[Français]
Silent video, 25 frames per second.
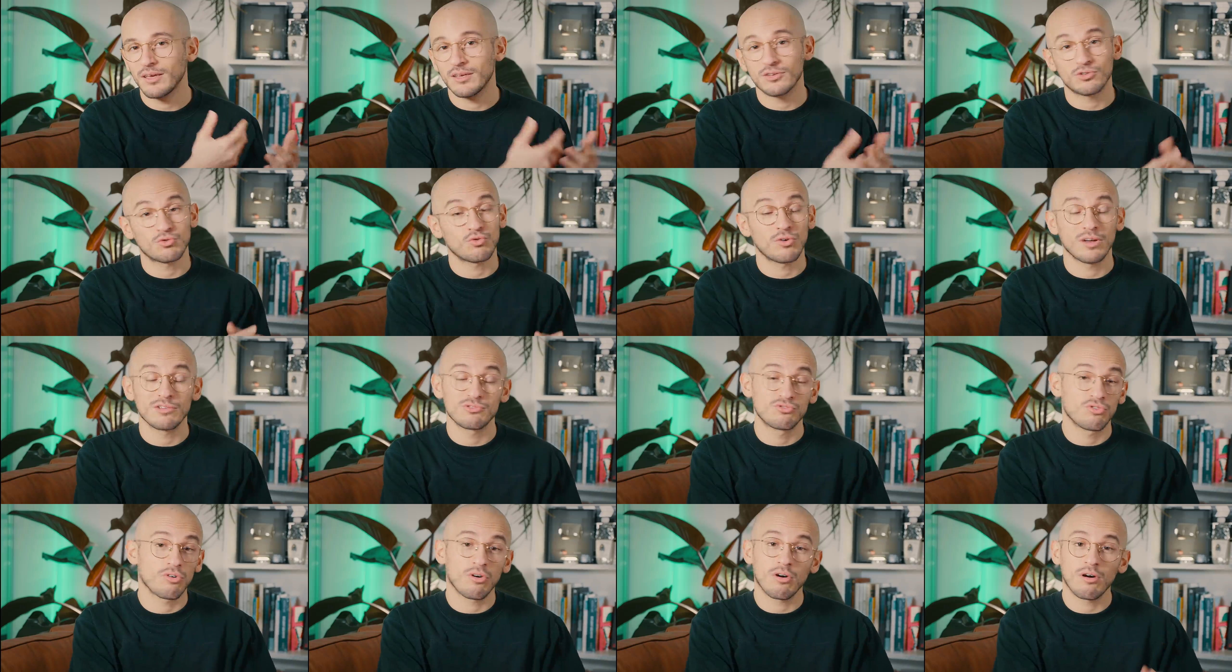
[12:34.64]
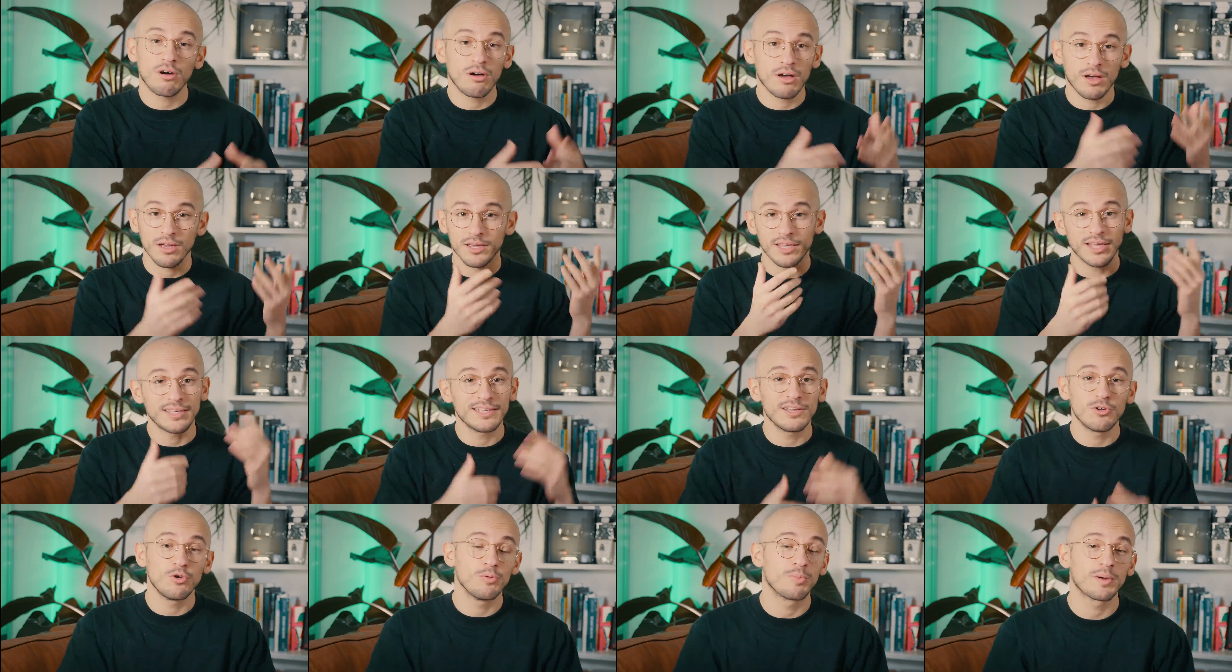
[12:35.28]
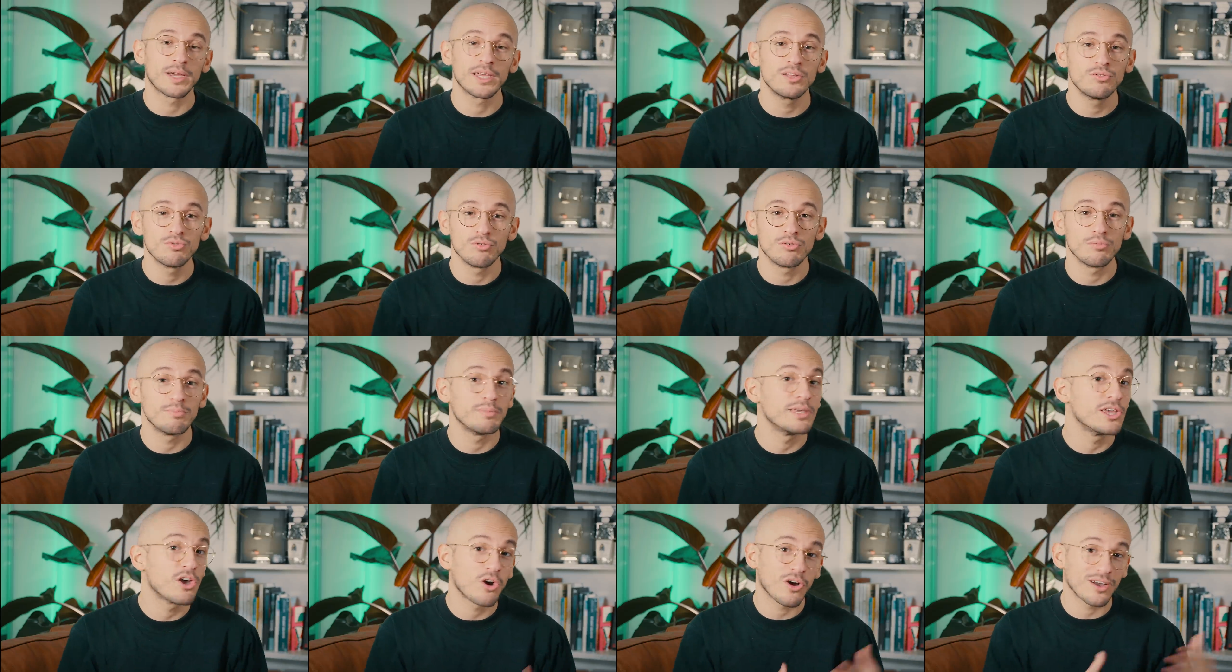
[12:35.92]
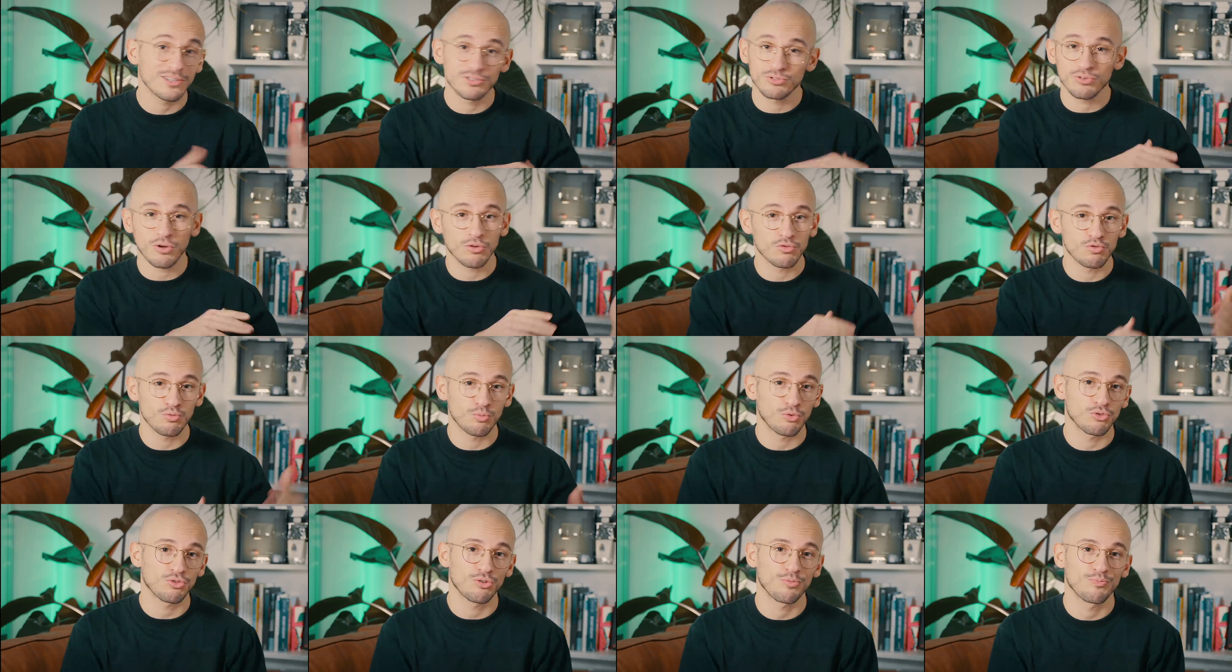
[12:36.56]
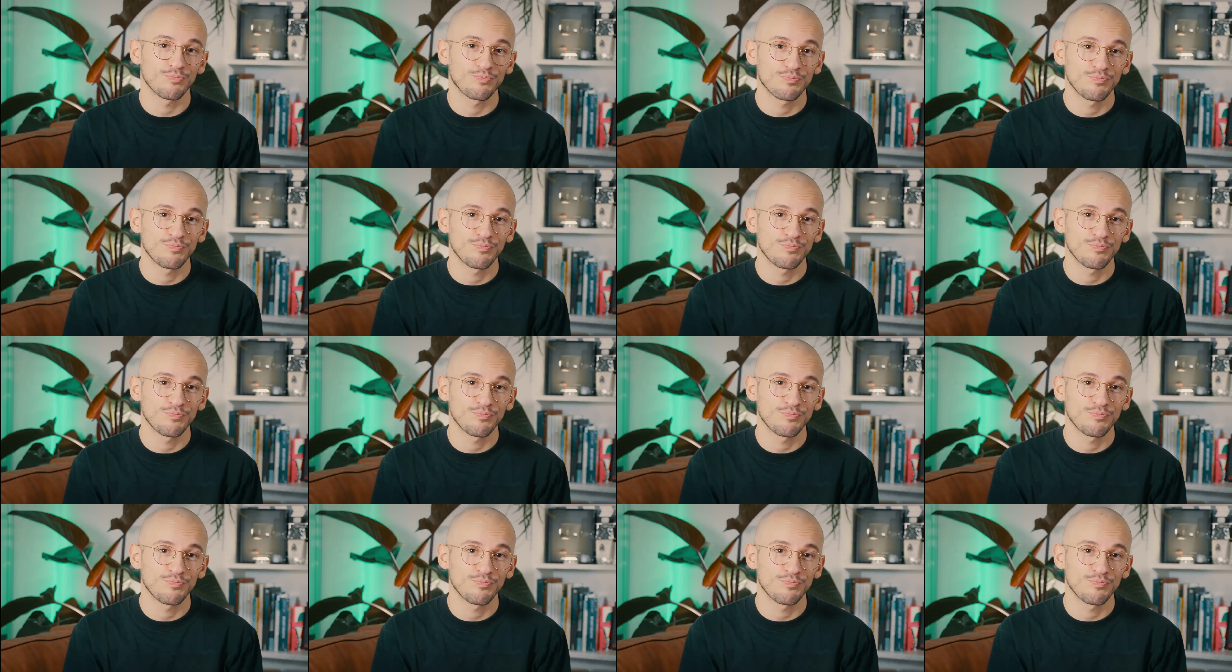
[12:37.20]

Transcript: et son restaurant a gagné le prix de meilleur restaurant du monde.